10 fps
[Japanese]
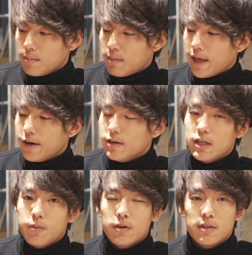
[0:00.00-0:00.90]
まあ、
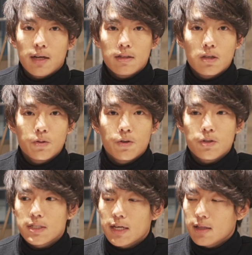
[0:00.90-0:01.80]
ND フィルターっていうものを
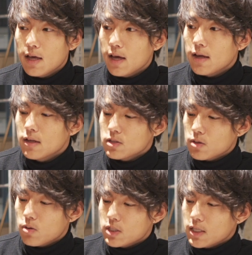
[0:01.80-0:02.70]
つけて
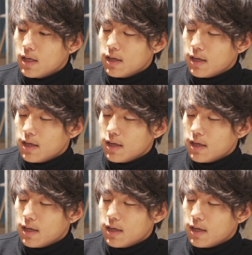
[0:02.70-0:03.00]
少し